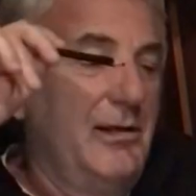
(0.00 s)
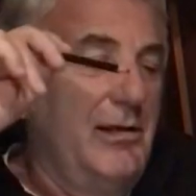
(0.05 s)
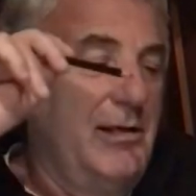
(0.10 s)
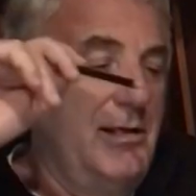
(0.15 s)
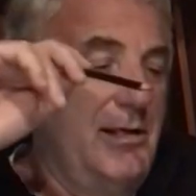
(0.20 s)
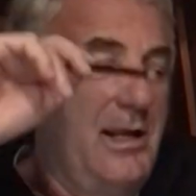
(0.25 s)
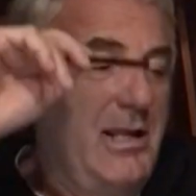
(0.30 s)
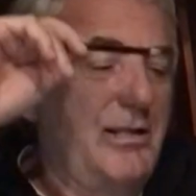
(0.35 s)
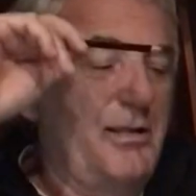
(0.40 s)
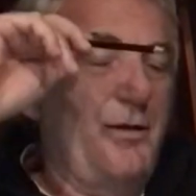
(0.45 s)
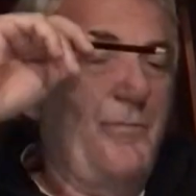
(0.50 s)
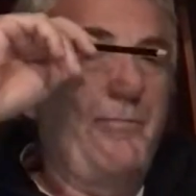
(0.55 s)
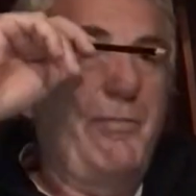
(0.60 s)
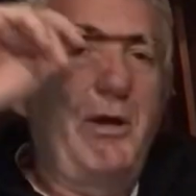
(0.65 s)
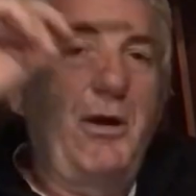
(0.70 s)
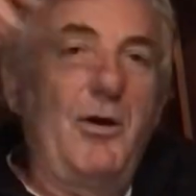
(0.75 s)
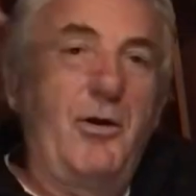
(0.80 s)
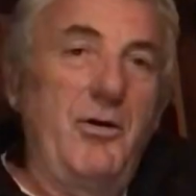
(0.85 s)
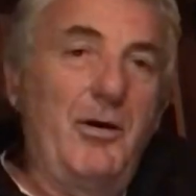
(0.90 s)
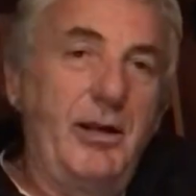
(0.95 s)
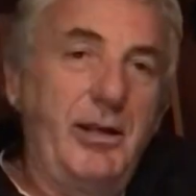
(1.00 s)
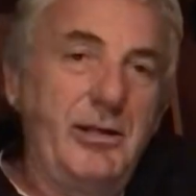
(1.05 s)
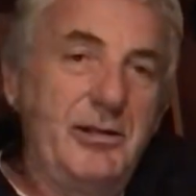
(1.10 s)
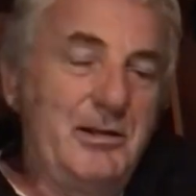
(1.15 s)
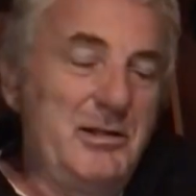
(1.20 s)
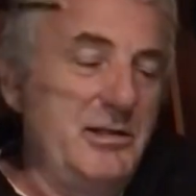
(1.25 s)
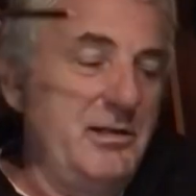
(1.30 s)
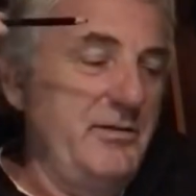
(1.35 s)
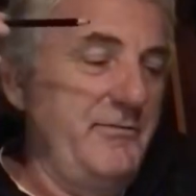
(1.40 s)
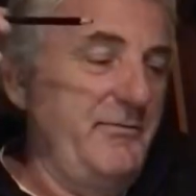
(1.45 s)
In altre parole
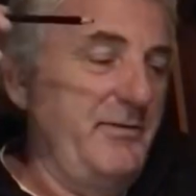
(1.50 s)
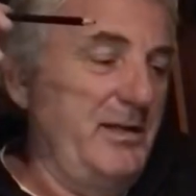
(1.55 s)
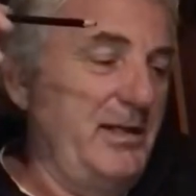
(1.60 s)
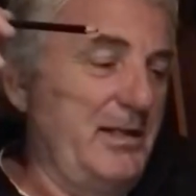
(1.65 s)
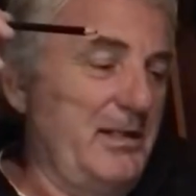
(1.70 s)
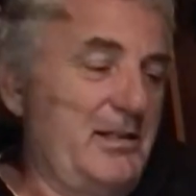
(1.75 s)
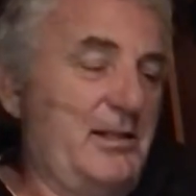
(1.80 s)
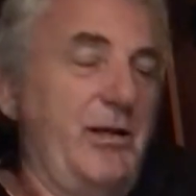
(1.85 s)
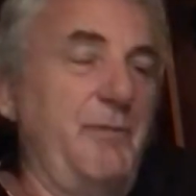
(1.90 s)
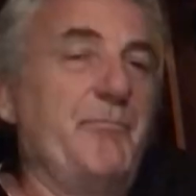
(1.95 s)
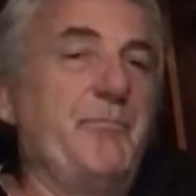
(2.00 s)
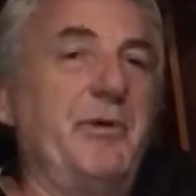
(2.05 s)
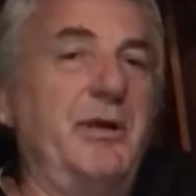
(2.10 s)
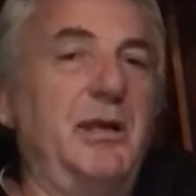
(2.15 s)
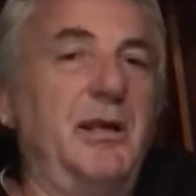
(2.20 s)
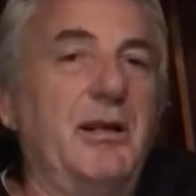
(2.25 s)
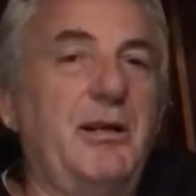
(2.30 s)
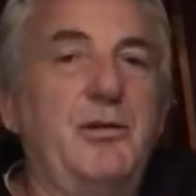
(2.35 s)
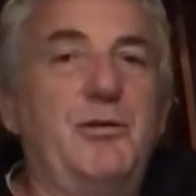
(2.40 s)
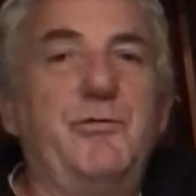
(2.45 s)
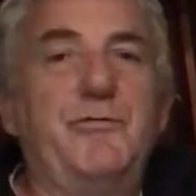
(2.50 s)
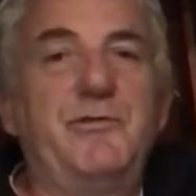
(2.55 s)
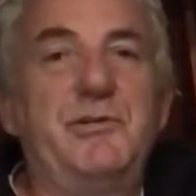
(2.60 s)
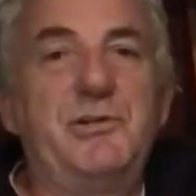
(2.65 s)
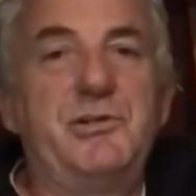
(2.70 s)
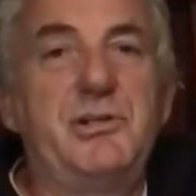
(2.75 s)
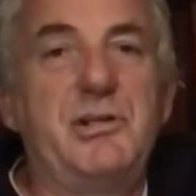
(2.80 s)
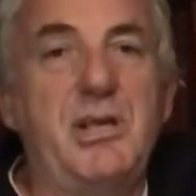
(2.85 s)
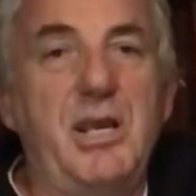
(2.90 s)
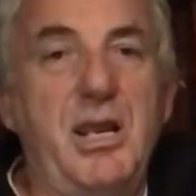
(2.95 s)
significa sapere dove
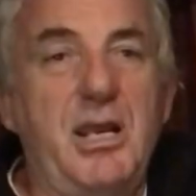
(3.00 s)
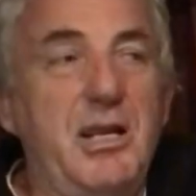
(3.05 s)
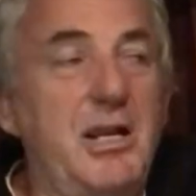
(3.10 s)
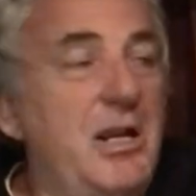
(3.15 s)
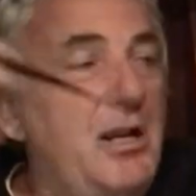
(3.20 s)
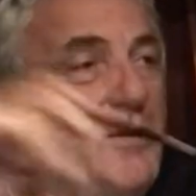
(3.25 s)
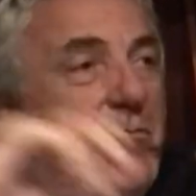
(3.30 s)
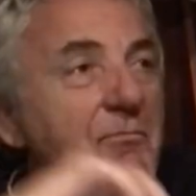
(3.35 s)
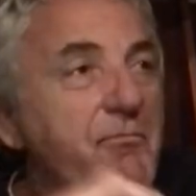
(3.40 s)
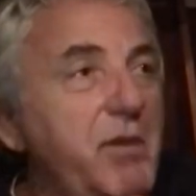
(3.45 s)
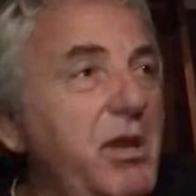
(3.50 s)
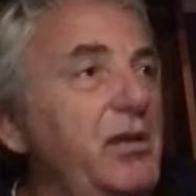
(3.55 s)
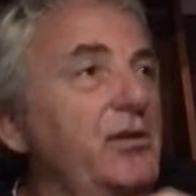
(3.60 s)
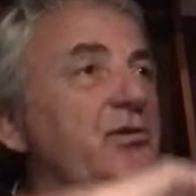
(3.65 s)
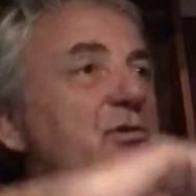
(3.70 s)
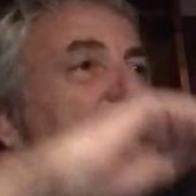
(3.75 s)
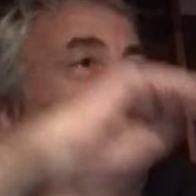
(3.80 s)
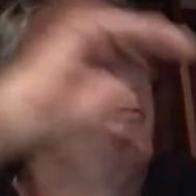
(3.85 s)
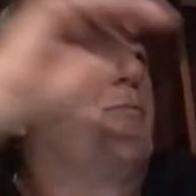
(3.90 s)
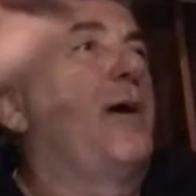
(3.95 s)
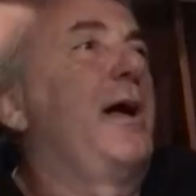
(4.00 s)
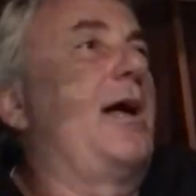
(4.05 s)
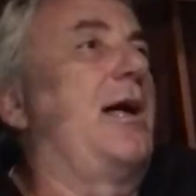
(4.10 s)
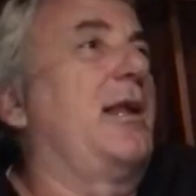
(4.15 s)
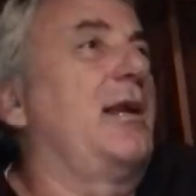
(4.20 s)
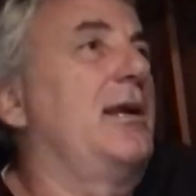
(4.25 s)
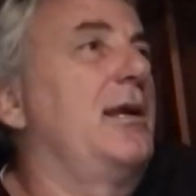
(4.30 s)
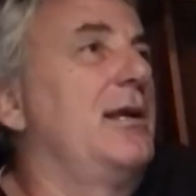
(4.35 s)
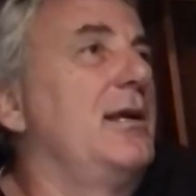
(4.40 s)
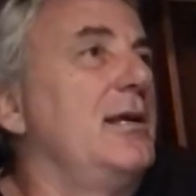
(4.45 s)
si è. Nell'immenso
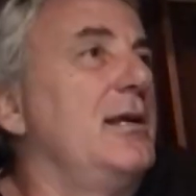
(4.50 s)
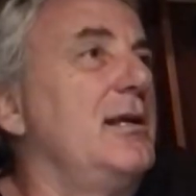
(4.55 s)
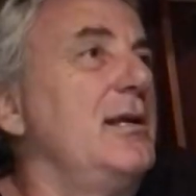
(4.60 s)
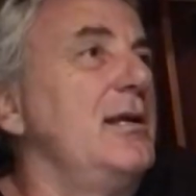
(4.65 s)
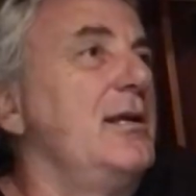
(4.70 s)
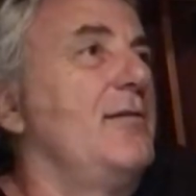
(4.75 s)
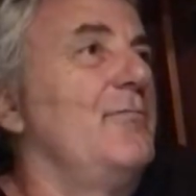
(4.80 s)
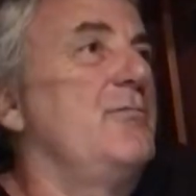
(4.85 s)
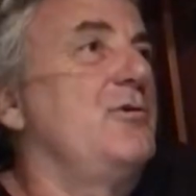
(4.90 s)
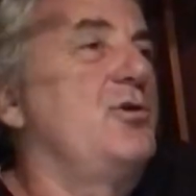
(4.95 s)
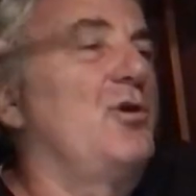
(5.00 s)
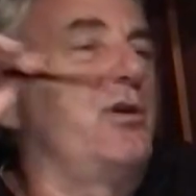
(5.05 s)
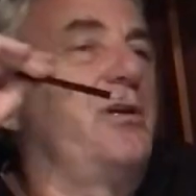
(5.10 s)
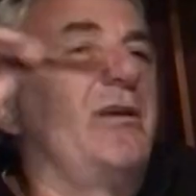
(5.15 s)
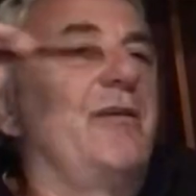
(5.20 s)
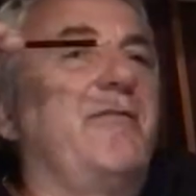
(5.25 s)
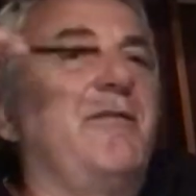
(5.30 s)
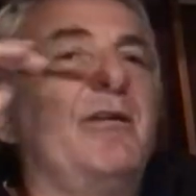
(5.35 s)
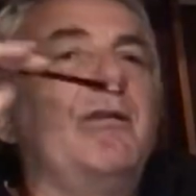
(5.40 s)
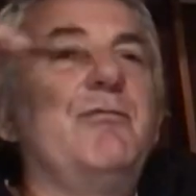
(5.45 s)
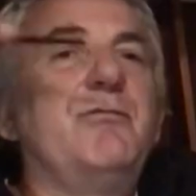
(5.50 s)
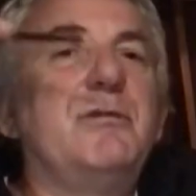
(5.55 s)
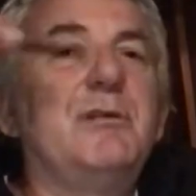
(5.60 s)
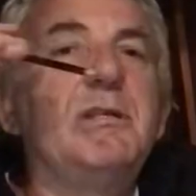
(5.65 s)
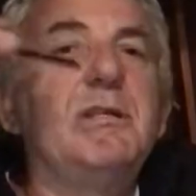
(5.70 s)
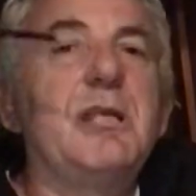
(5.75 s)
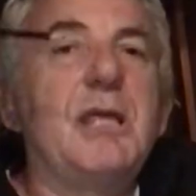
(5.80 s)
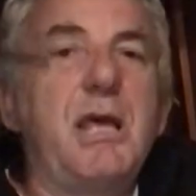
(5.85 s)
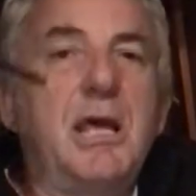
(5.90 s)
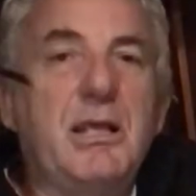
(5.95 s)
mare bisogna avere
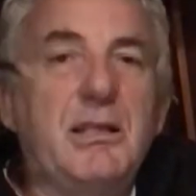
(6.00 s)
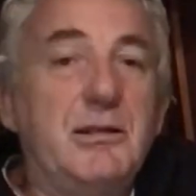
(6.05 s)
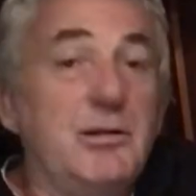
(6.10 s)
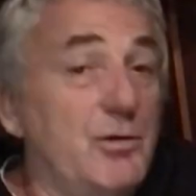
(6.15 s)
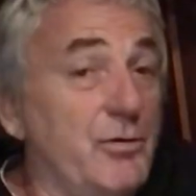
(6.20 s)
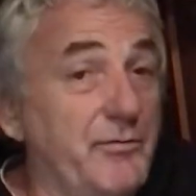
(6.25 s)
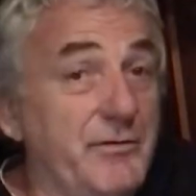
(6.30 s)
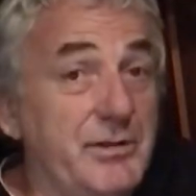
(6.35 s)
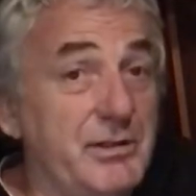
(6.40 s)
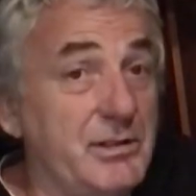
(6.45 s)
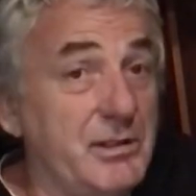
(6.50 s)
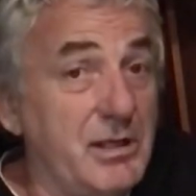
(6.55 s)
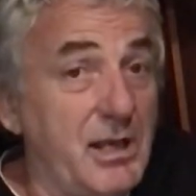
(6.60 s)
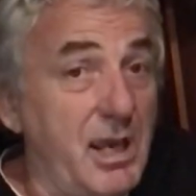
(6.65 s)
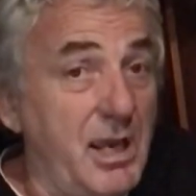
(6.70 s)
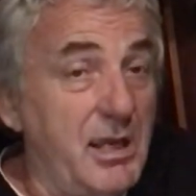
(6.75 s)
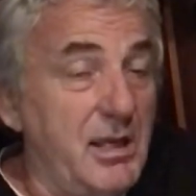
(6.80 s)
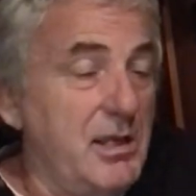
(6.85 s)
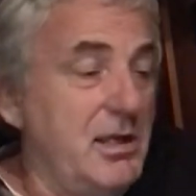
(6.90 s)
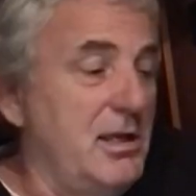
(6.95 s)
un'idea di dove si è.